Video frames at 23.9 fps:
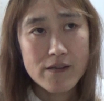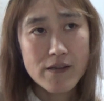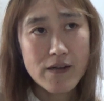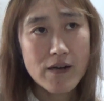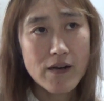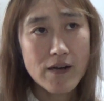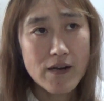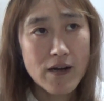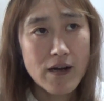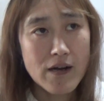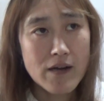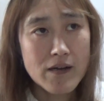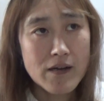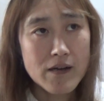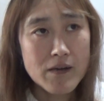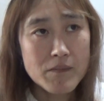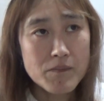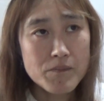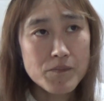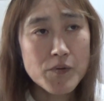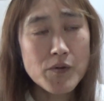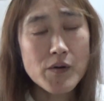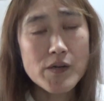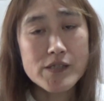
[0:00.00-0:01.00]
だから、
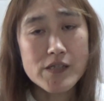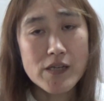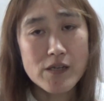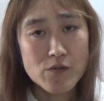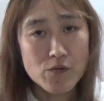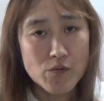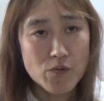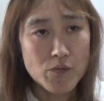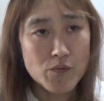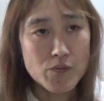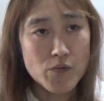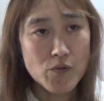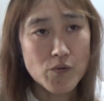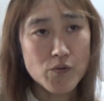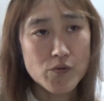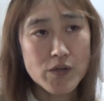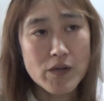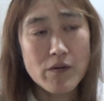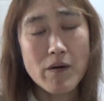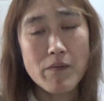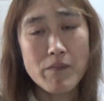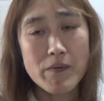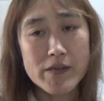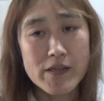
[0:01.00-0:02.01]
ピュアちゃんのお
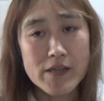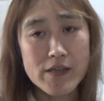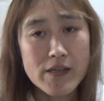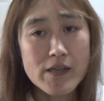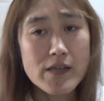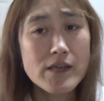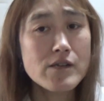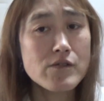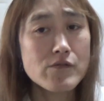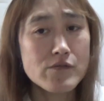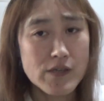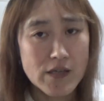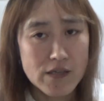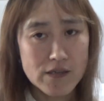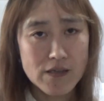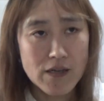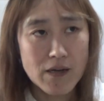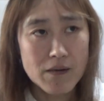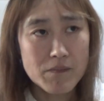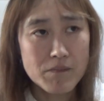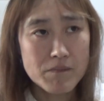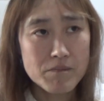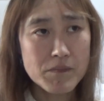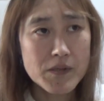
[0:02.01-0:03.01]
世話までできなくなっ
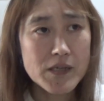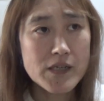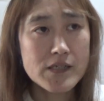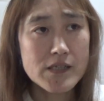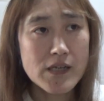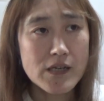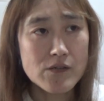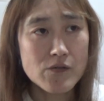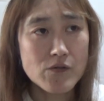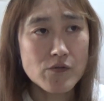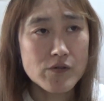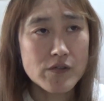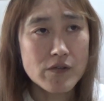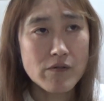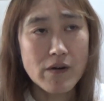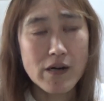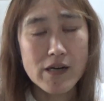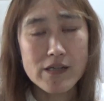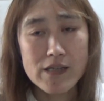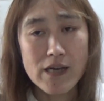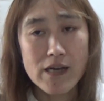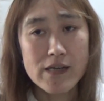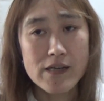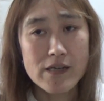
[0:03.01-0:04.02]
た。ミキちゃんのお世話
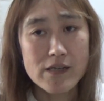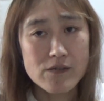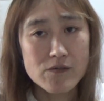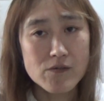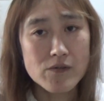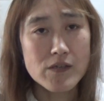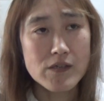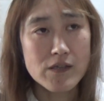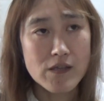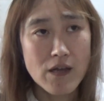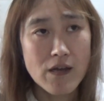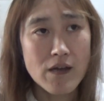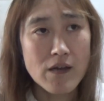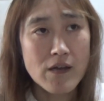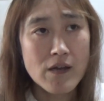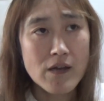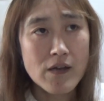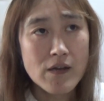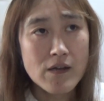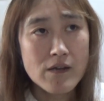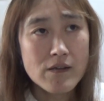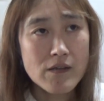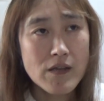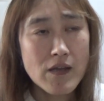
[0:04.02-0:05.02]
が大変すぎて。
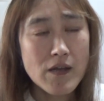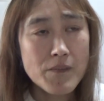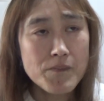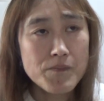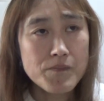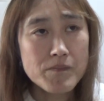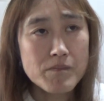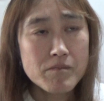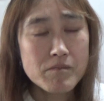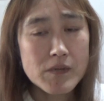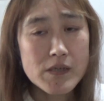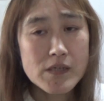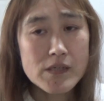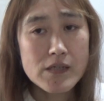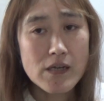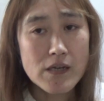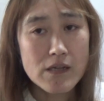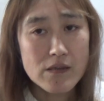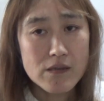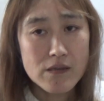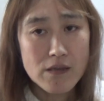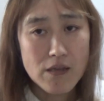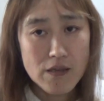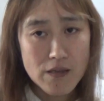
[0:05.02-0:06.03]
で、ミキ
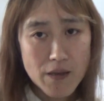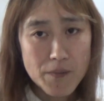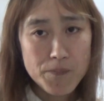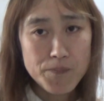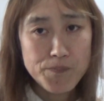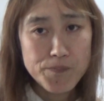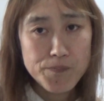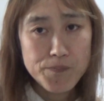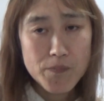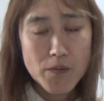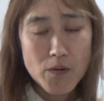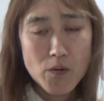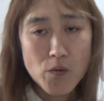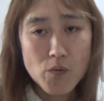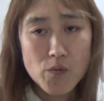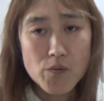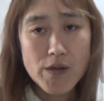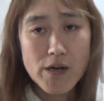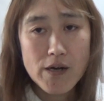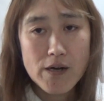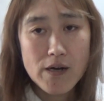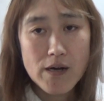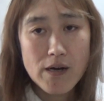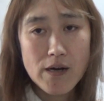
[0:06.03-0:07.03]
ちゃんってね、
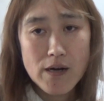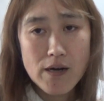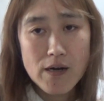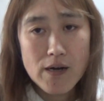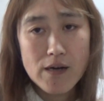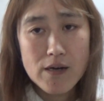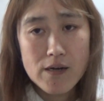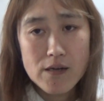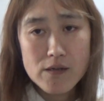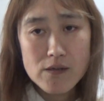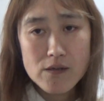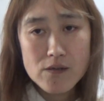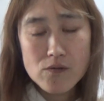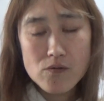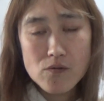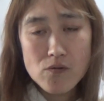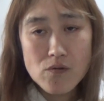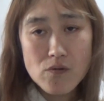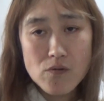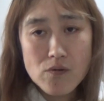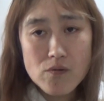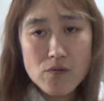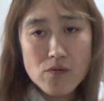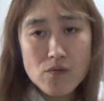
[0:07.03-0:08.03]
お腹
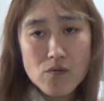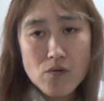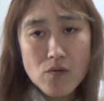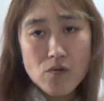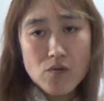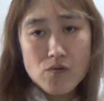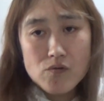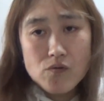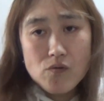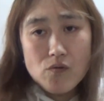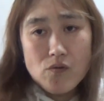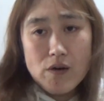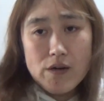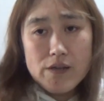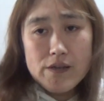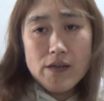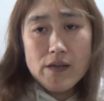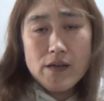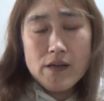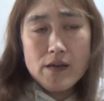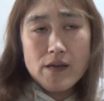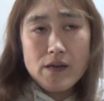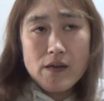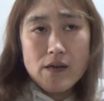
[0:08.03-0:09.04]
のここのとこが
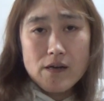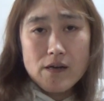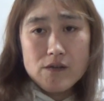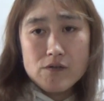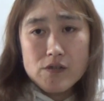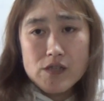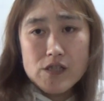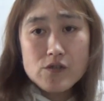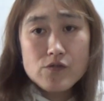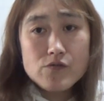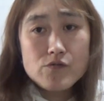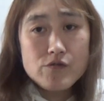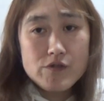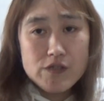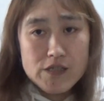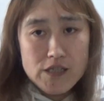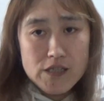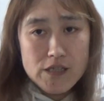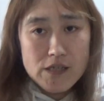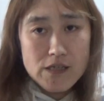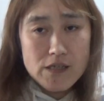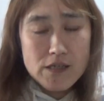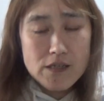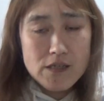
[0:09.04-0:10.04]
ね、傷
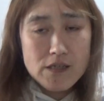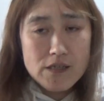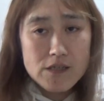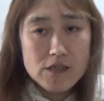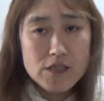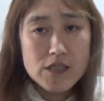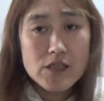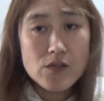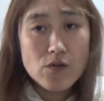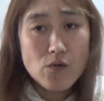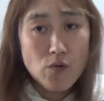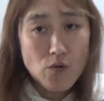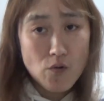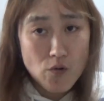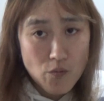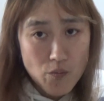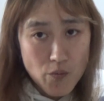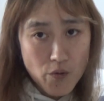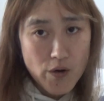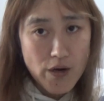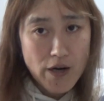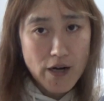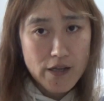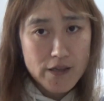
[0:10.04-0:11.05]
口、人工
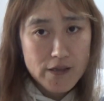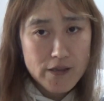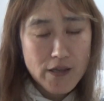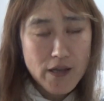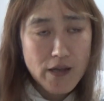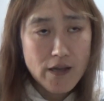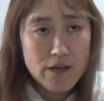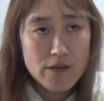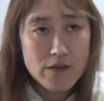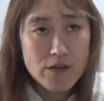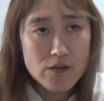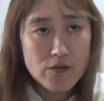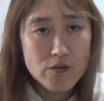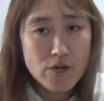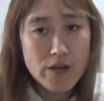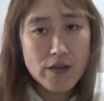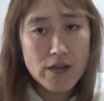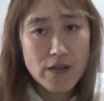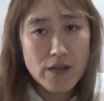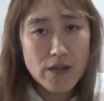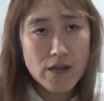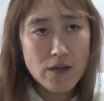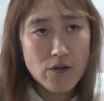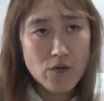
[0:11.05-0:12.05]
肛門があって、ね、そ
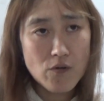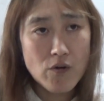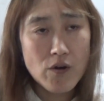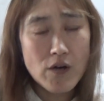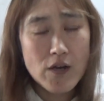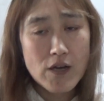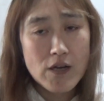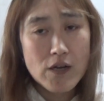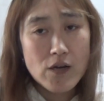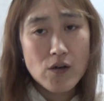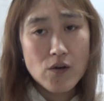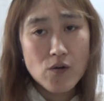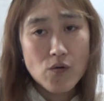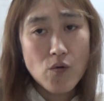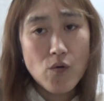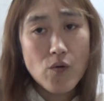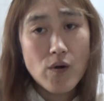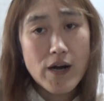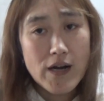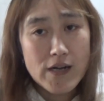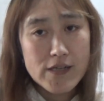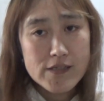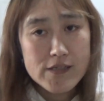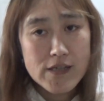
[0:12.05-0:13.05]
れを
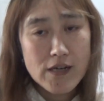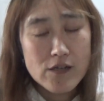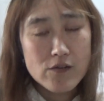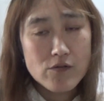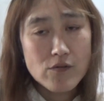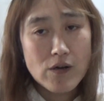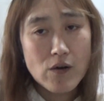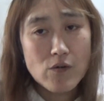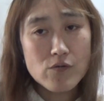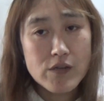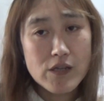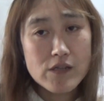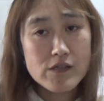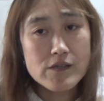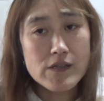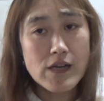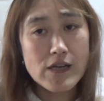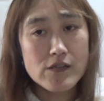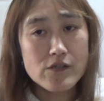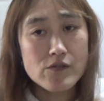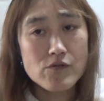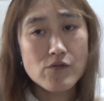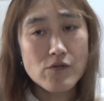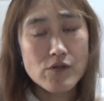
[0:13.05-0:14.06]
交換したりとかお手
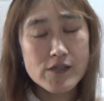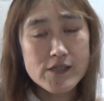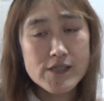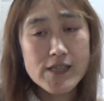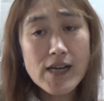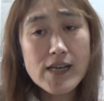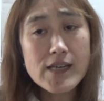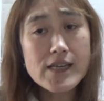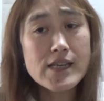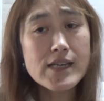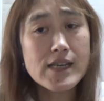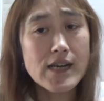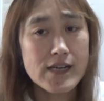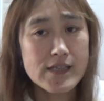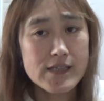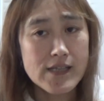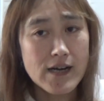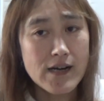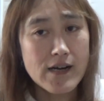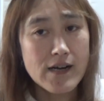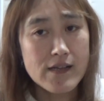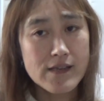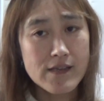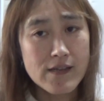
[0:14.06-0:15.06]
伝いするのに雑菌入っ
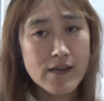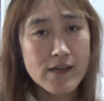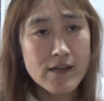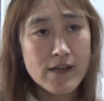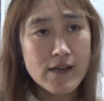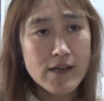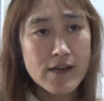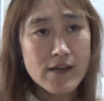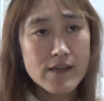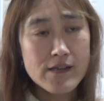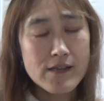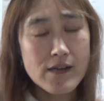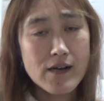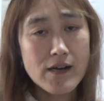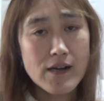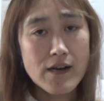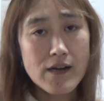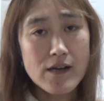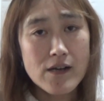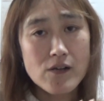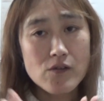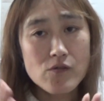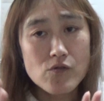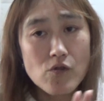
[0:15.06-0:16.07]
たらあかんねだか
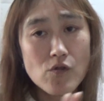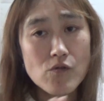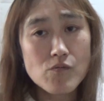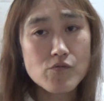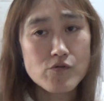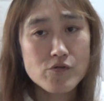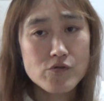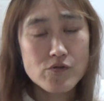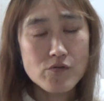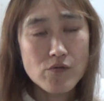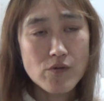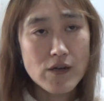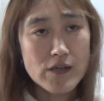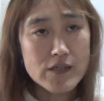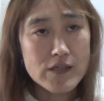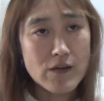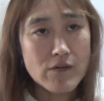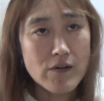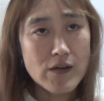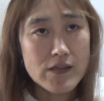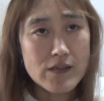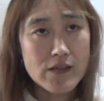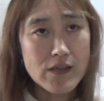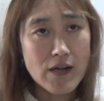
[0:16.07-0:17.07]
ら動物とか
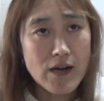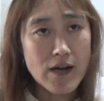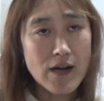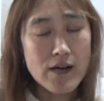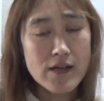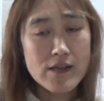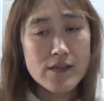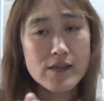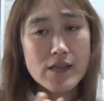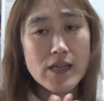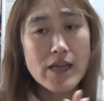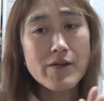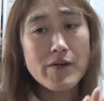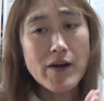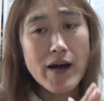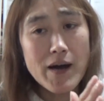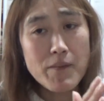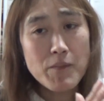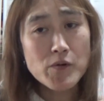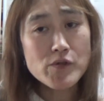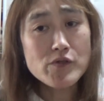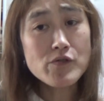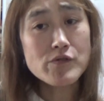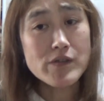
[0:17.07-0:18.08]
触ったら手は
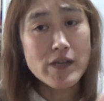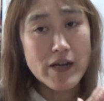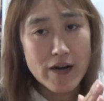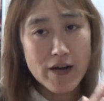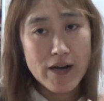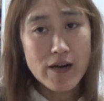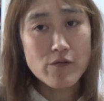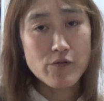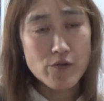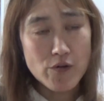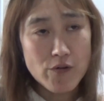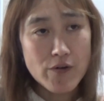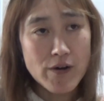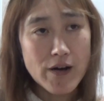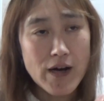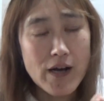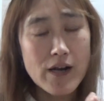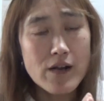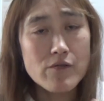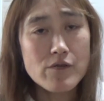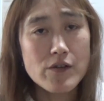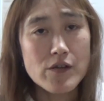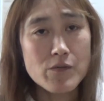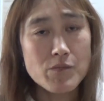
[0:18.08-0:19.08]
あもちろん手は洗うよ
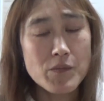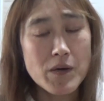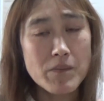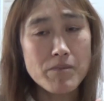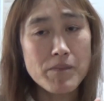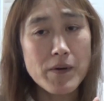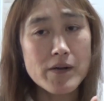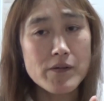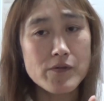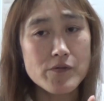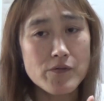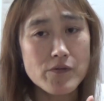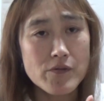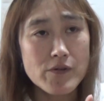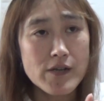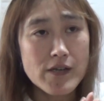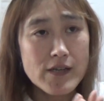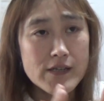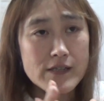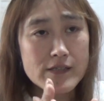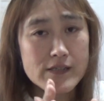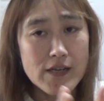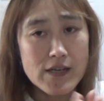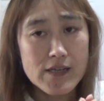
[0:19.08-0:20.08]
洗うけどもやっぱりその
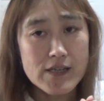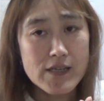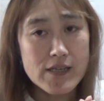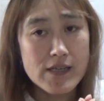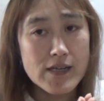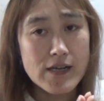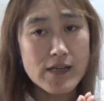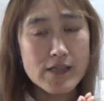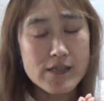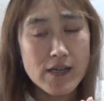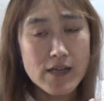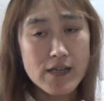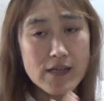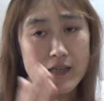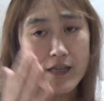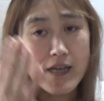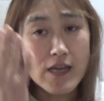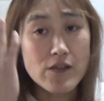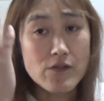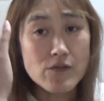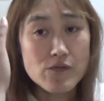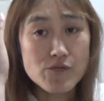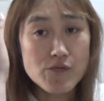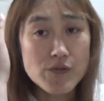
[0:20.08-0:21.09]
雑菌があったり
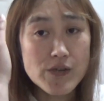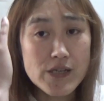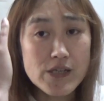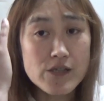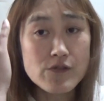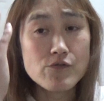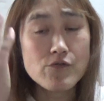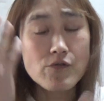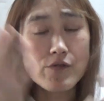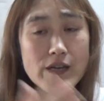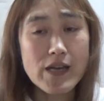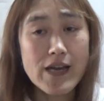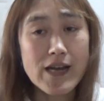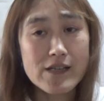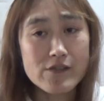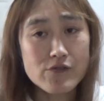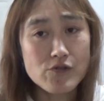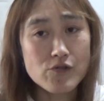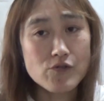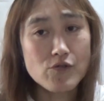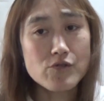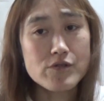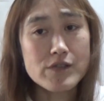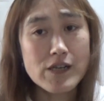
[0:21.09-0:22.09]
毛犬の毛が
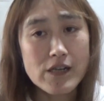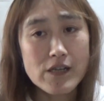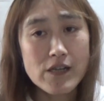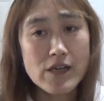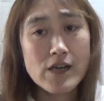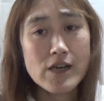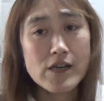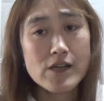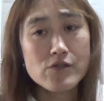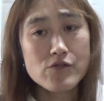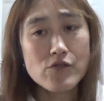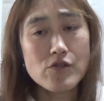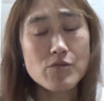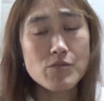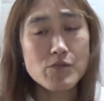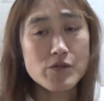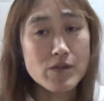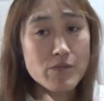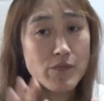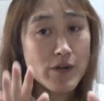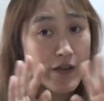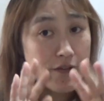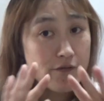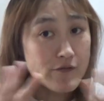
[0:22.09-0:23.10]
ついとったりそういうのも
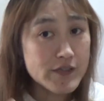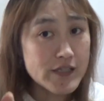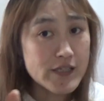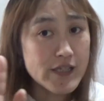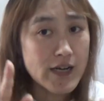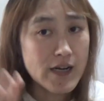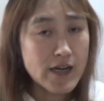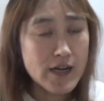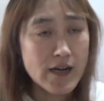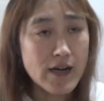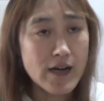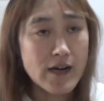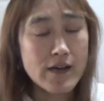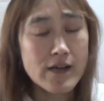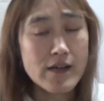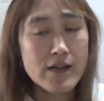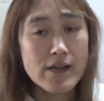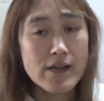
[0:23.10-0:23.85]
全部 NG やから